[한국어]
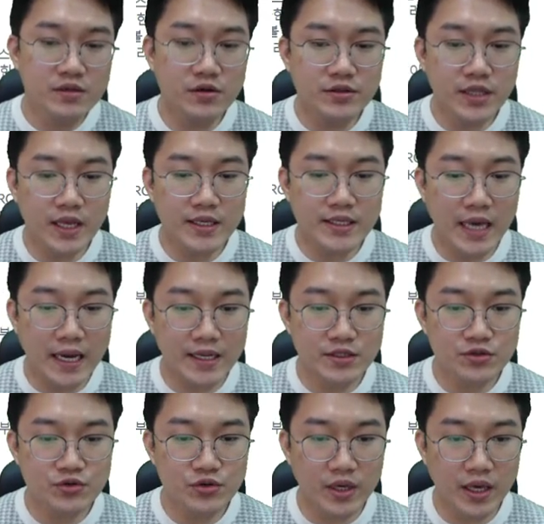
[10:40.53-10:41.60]
그런데 이
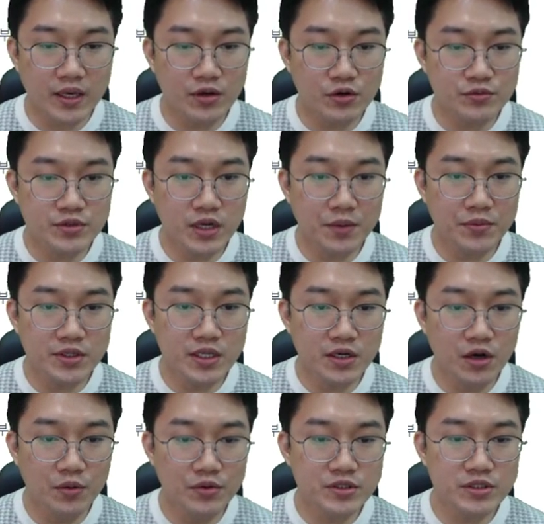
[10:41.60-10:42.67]
아래쪽에 여러분들 한번
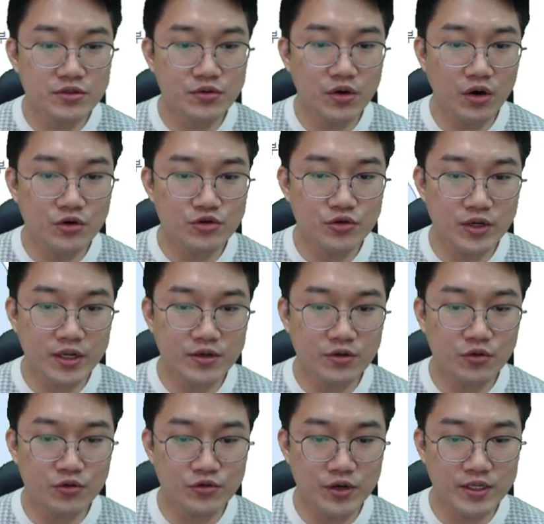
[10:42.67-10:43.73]
읽어보시고요
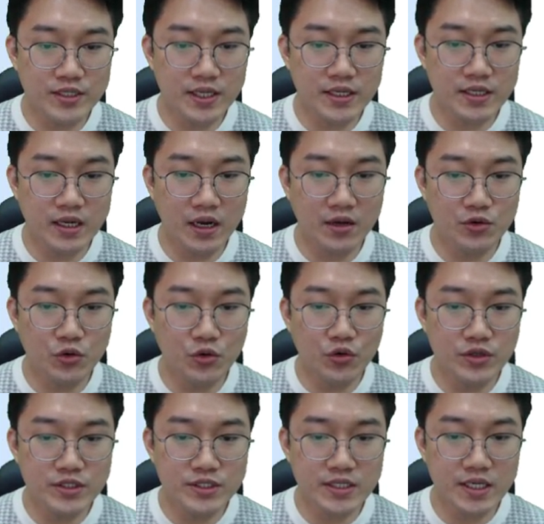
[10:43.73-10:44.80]
URL은 공유를 할 테니까
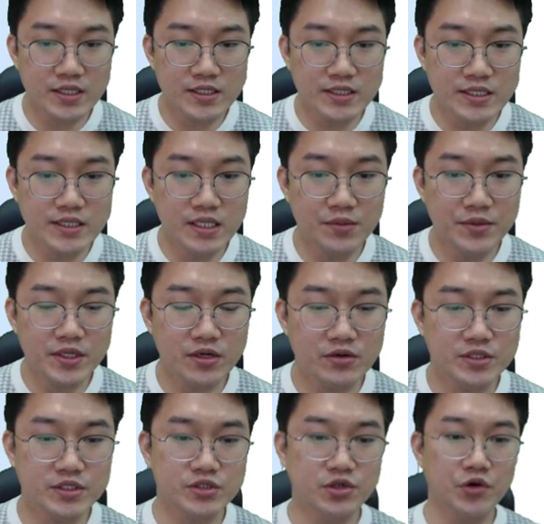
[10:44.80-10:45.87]
이것이 이제 그 흐름인
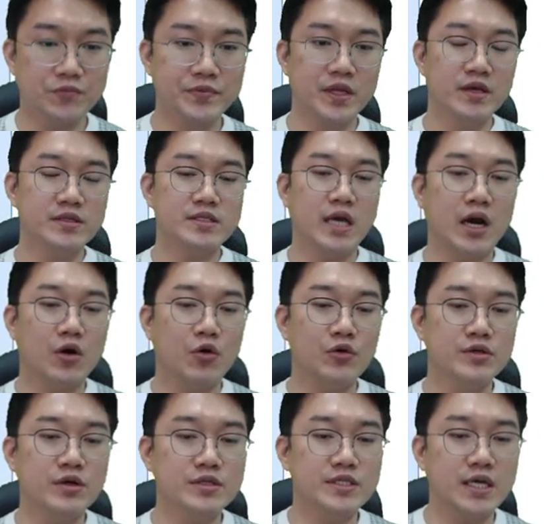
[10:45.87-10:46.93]
것이죠 자
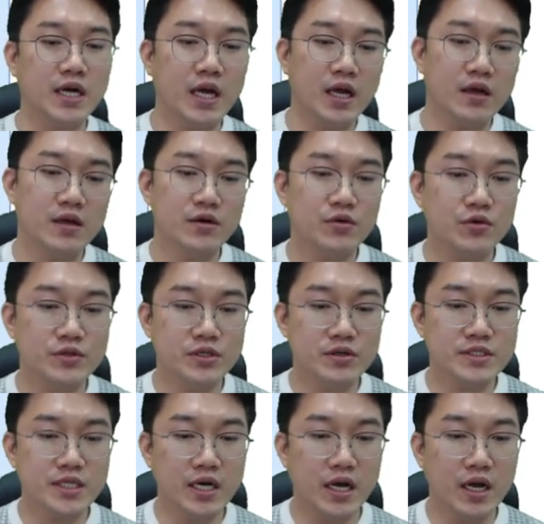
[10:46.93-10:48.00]
공격자가
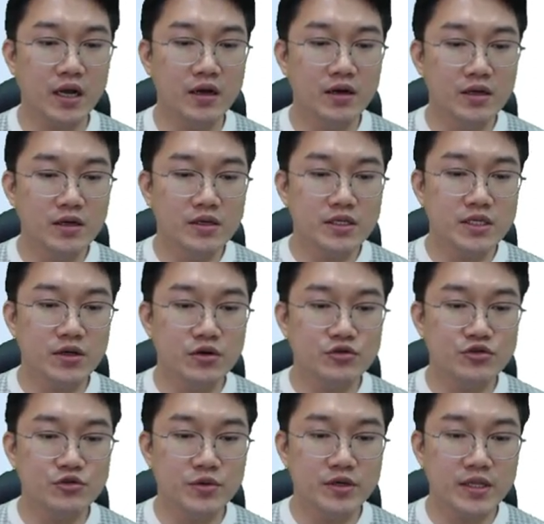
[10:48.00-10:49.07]
공격자가
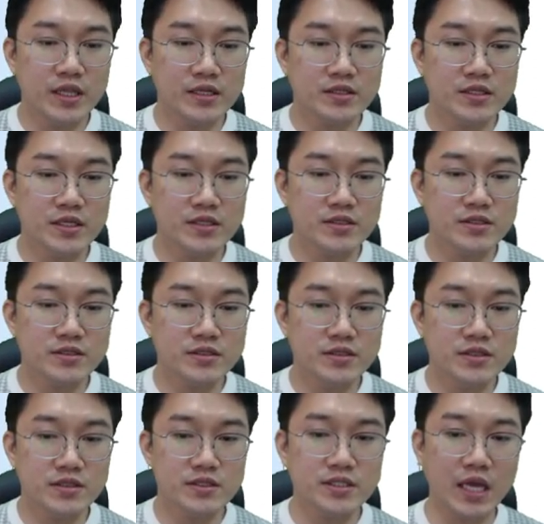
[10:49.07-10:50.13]
이런
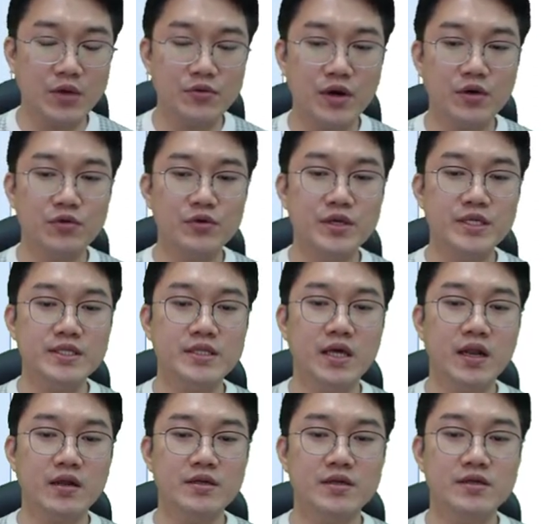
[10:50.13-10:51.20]
쿠버네티스를 사용하고
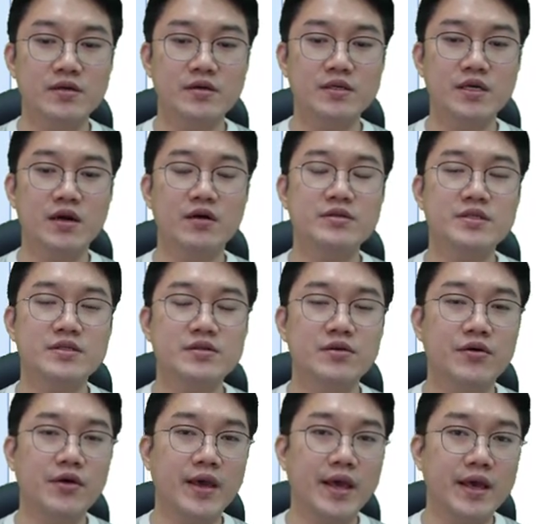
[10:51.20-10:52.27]
있다라는 그런
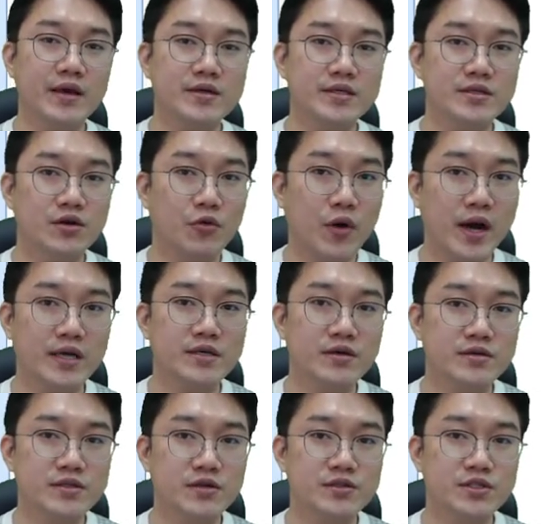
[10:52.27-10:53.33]
클러스터의 그런
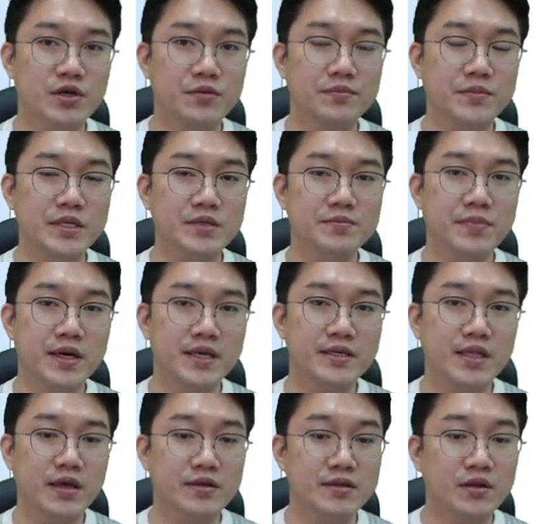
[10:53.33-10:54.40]
환경 설정
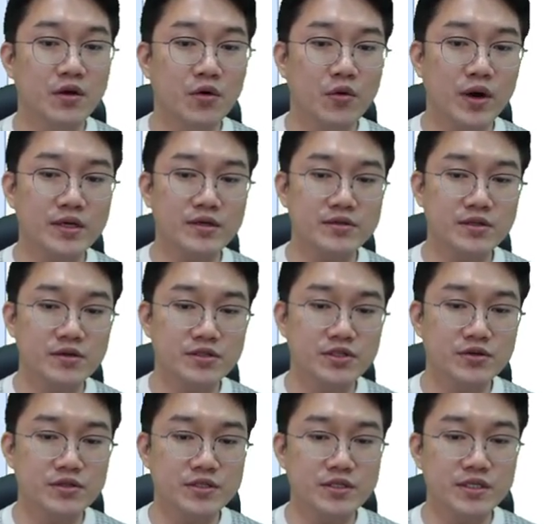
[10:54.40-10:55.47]
미흡하게 된 환경
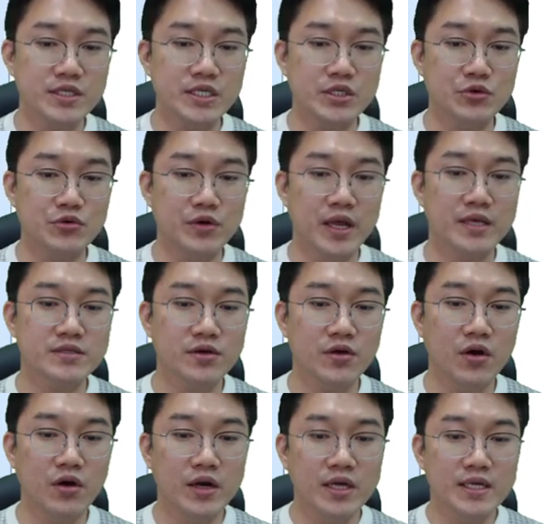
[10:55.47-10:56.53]
설정들을 이용을
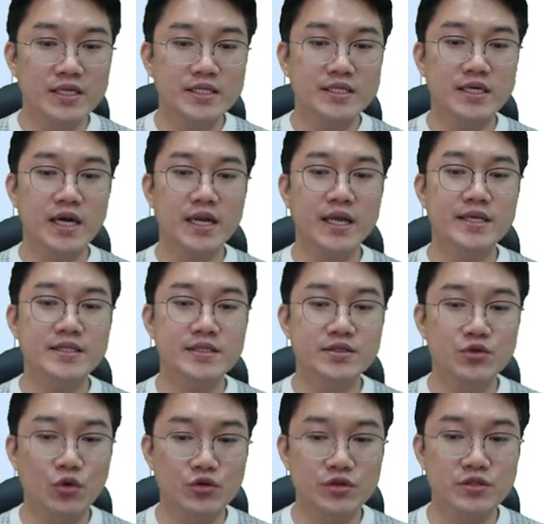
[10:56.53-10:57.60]
해서요 그 안에
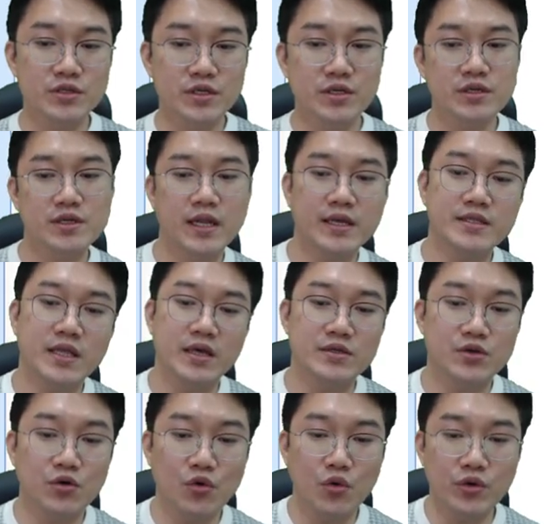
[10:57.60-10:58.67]
있는 노드들에
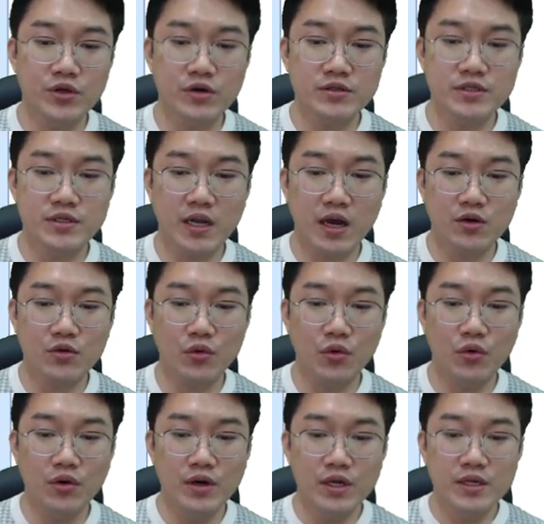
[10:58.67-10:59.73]
대해서 공격들을
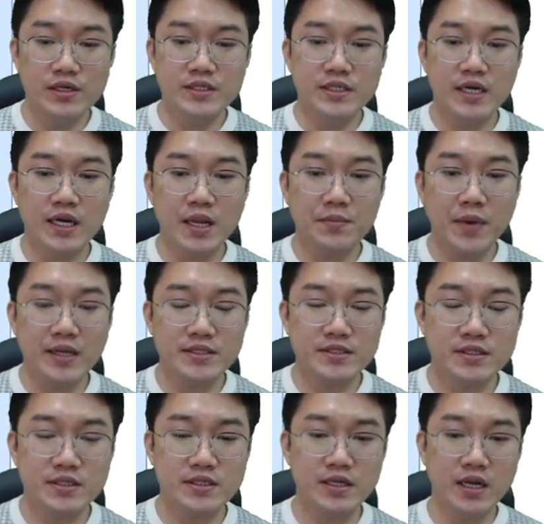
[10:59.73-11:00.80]
하고 그 안에
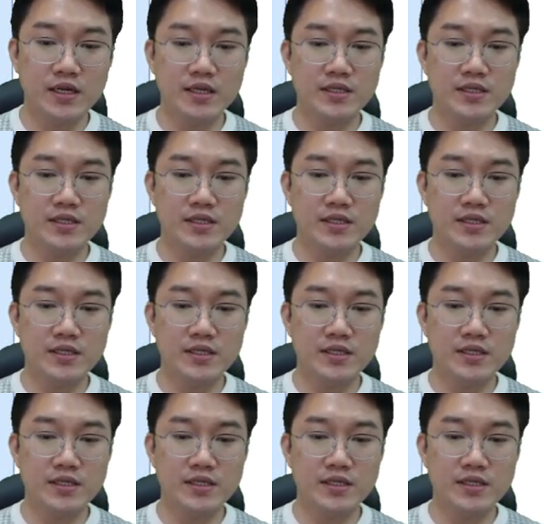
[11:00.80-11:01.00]
발스 그